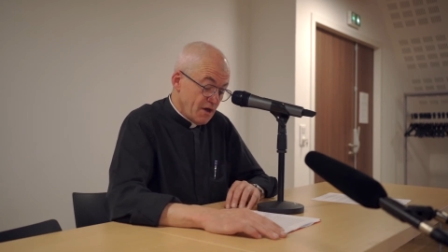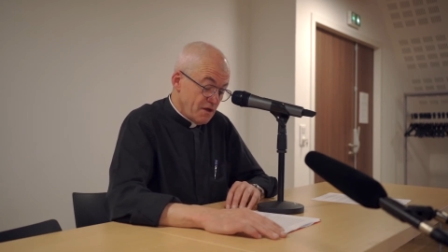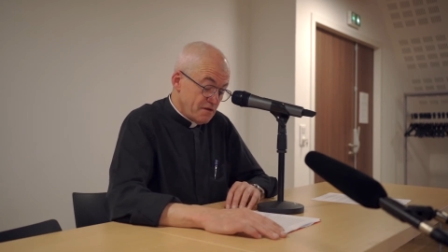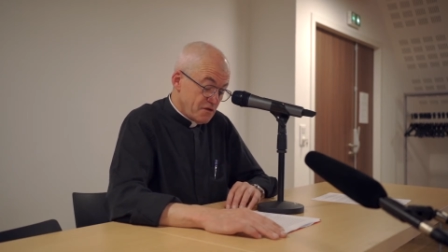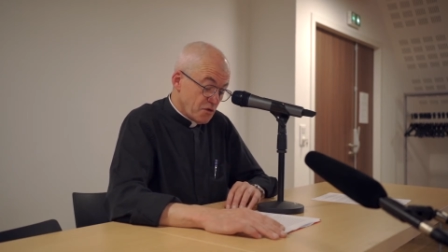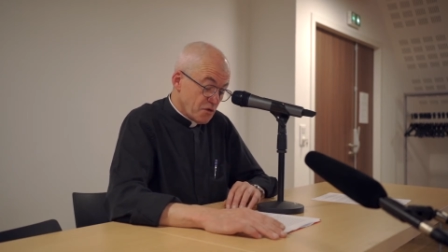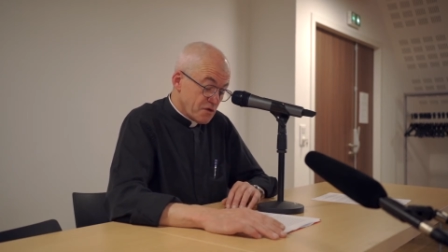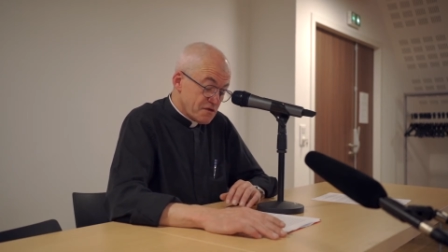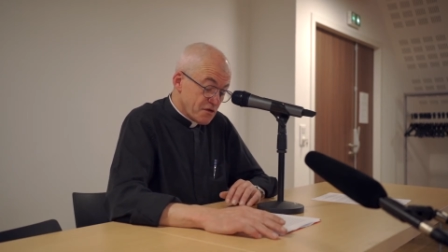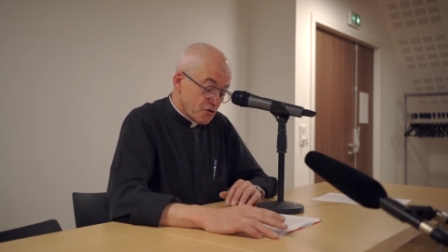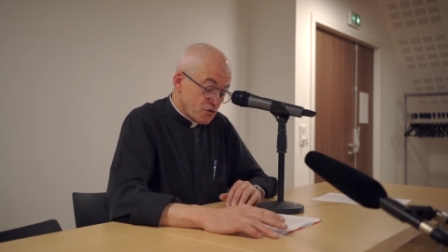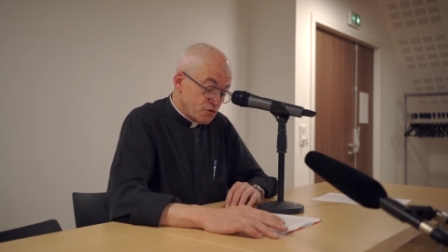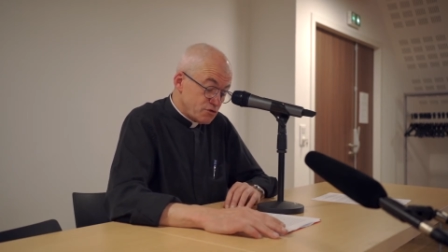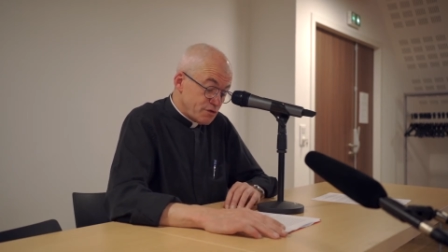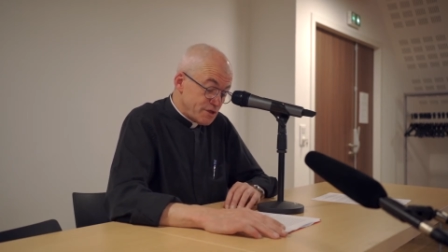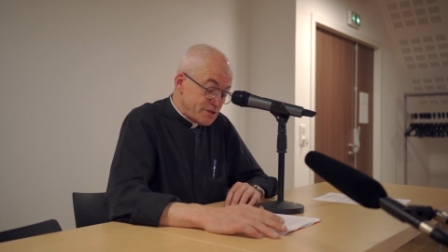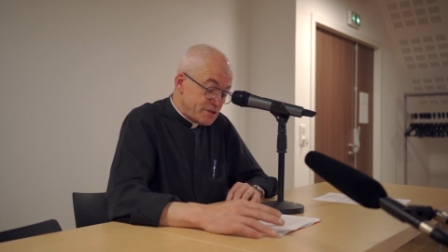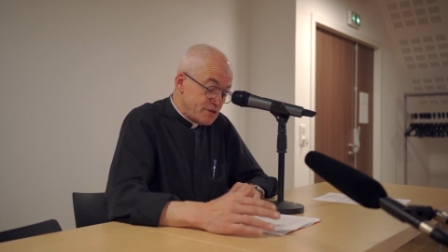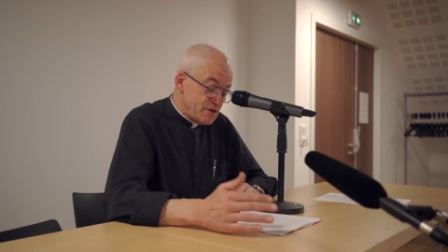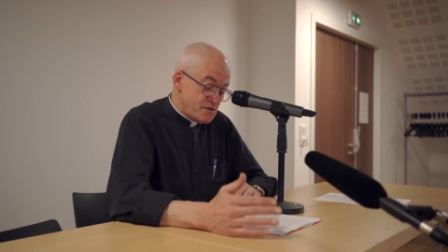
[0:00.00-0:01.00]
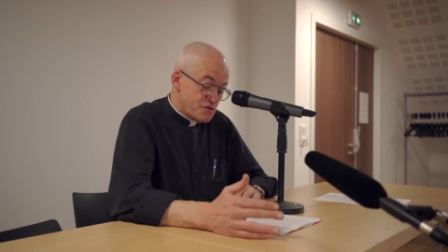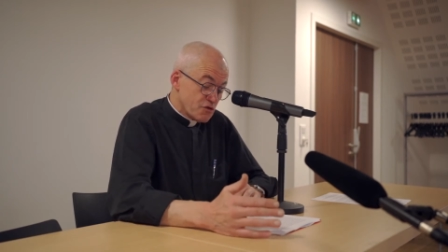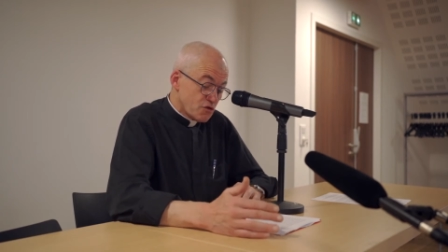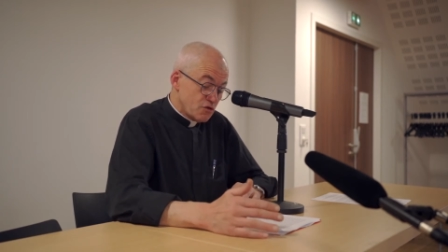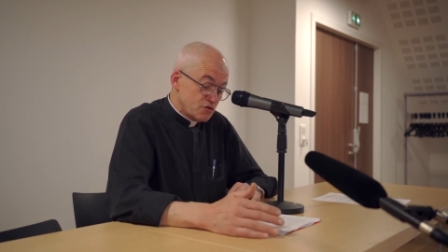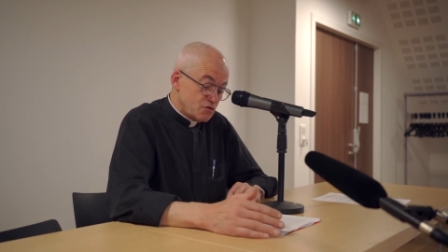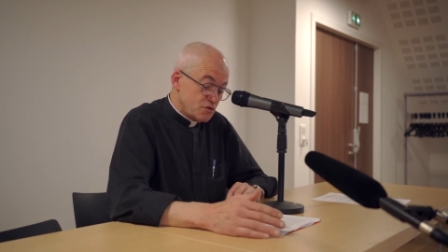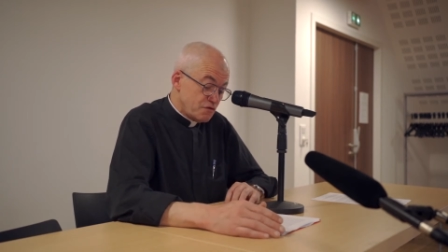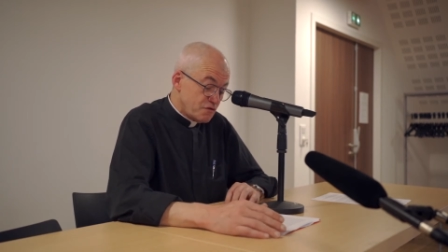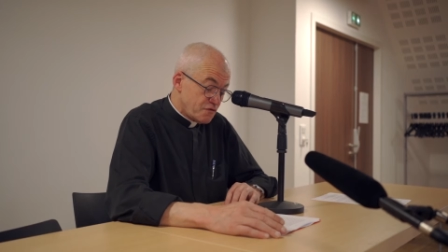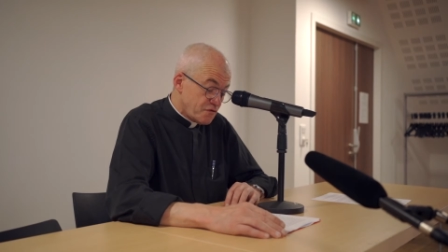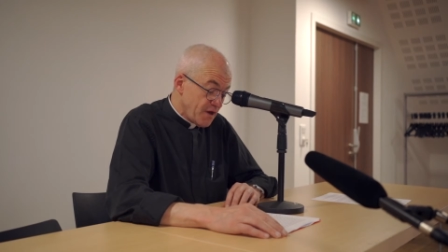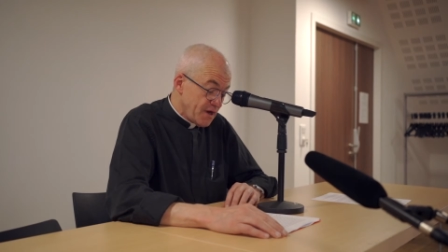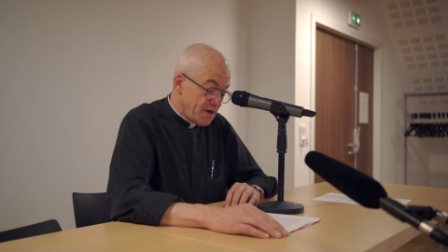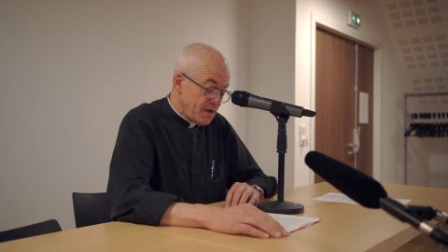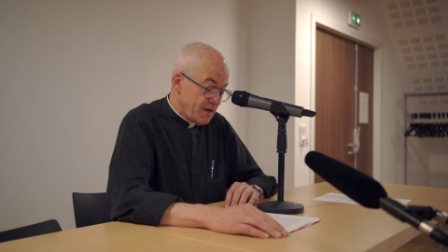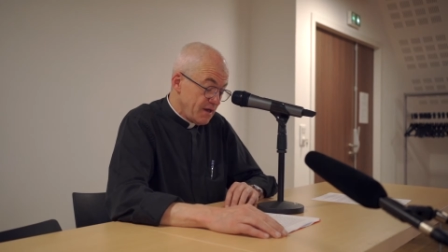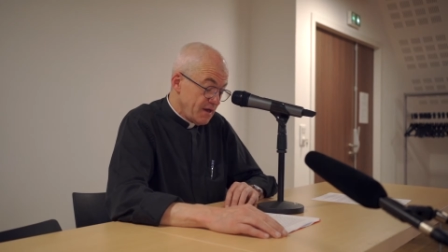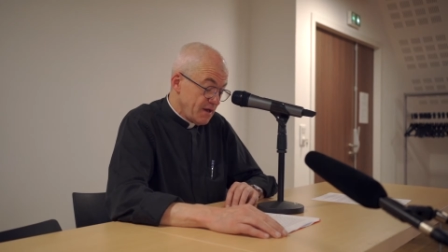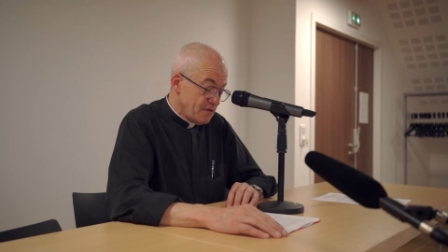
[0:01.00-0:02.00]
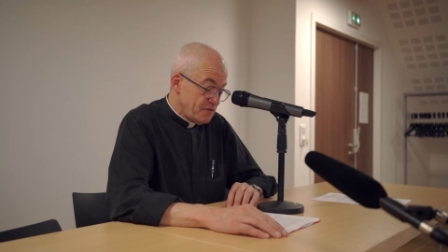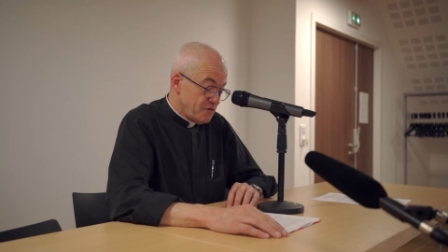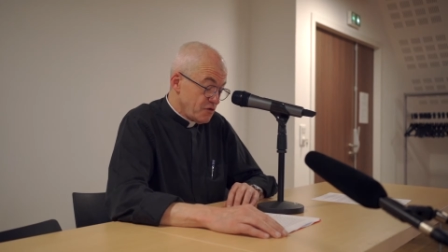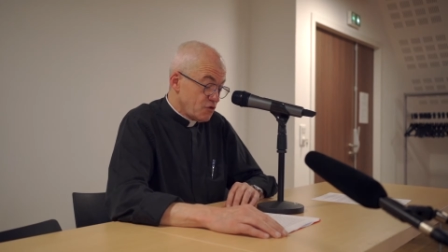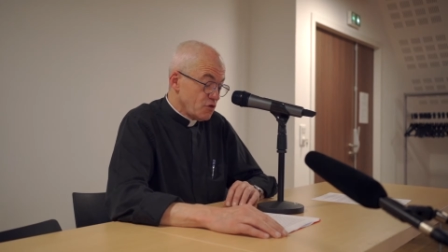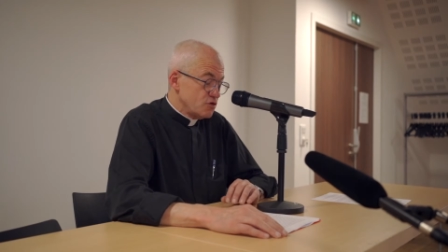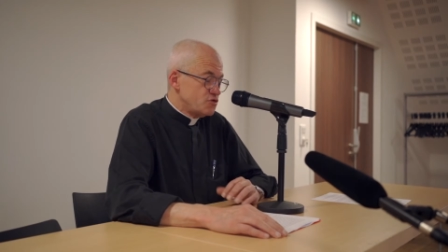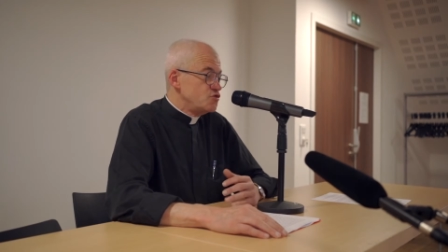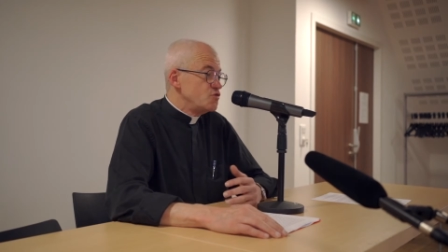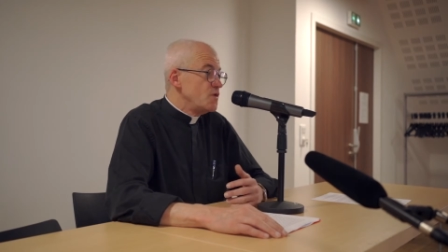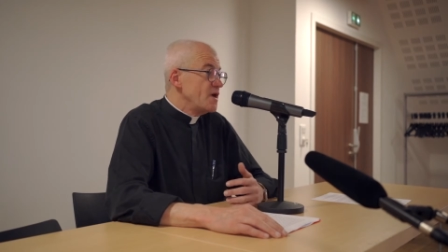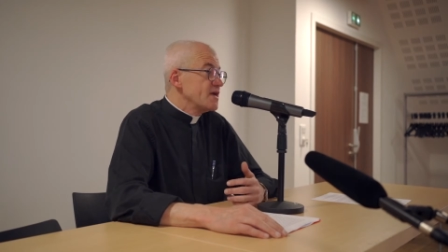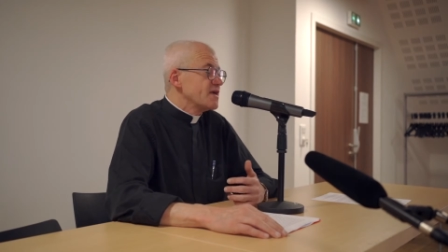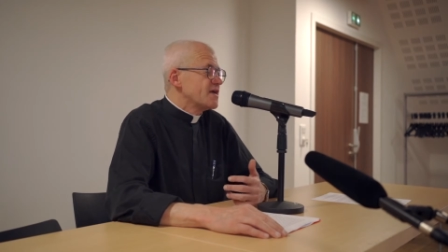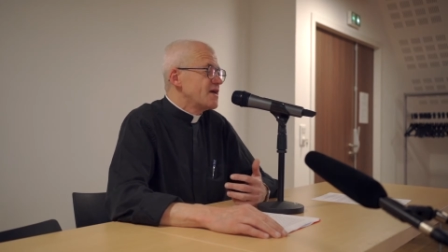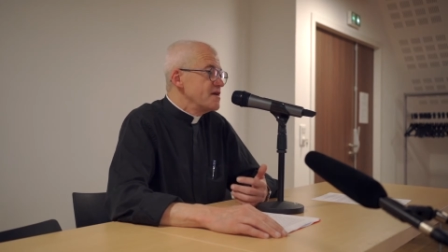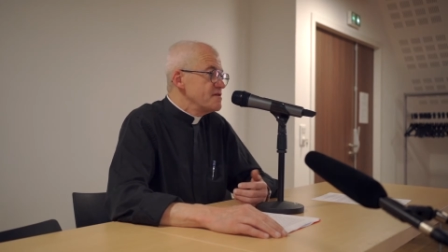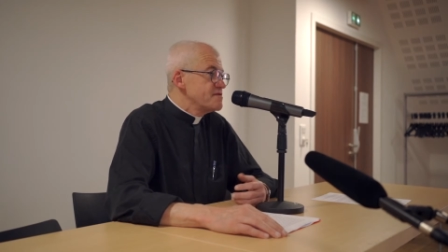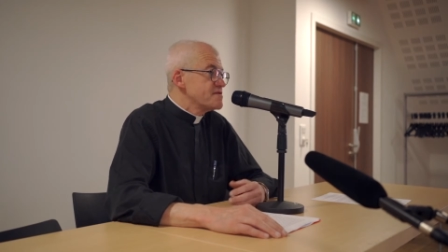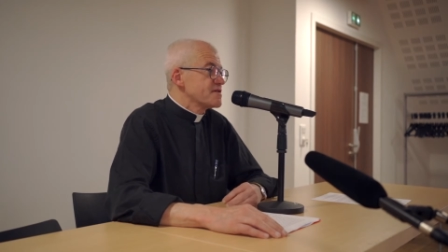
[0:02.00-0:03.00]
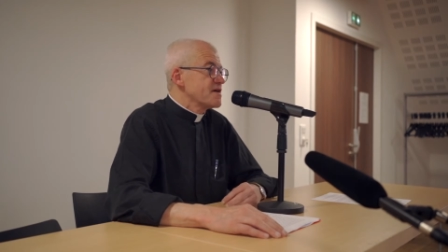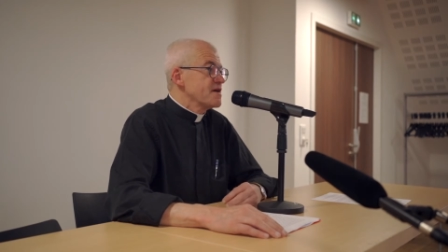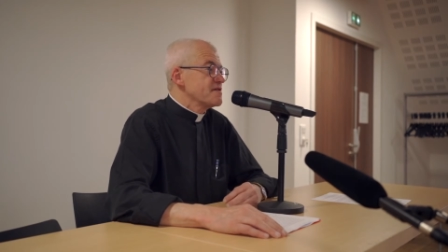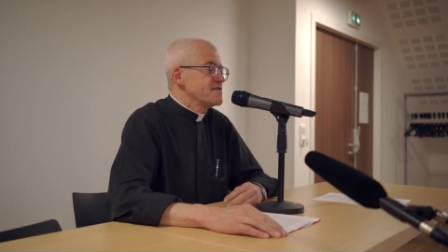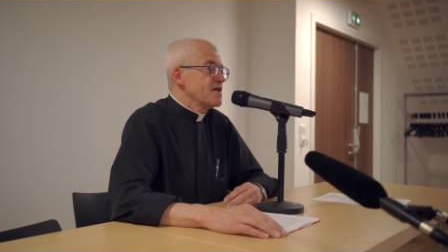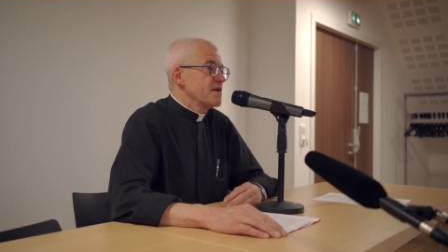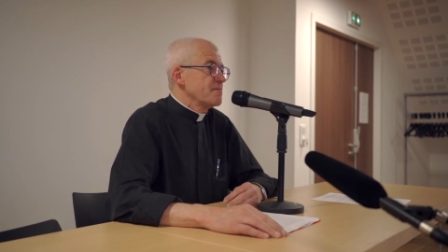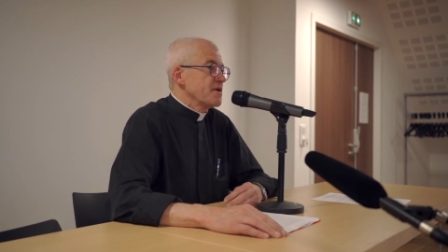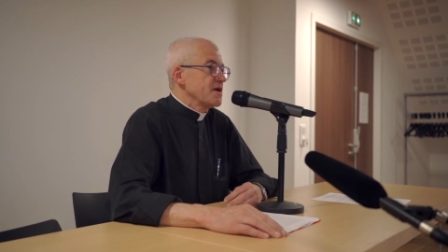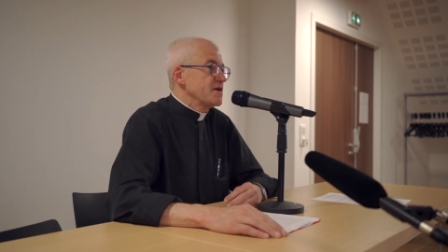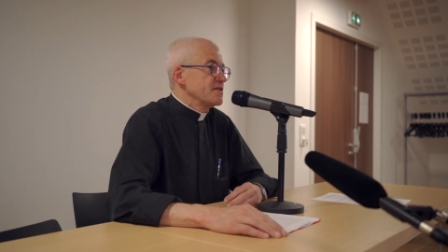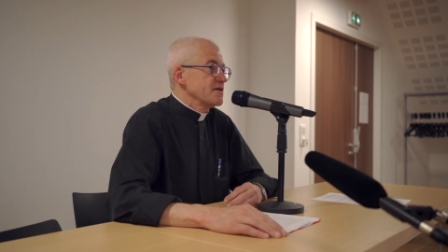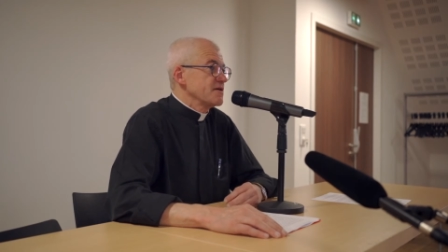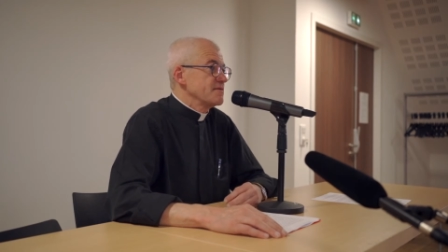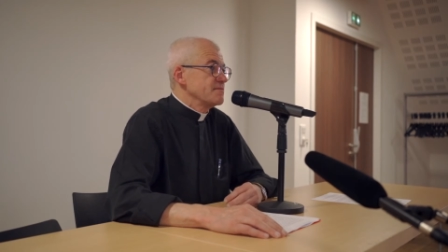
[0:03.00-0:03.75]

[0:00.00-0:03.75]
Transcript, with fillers: selon ce que tu dis, ce que tu fais, ce que tu es, qu'est-ce qu'un saint prêtre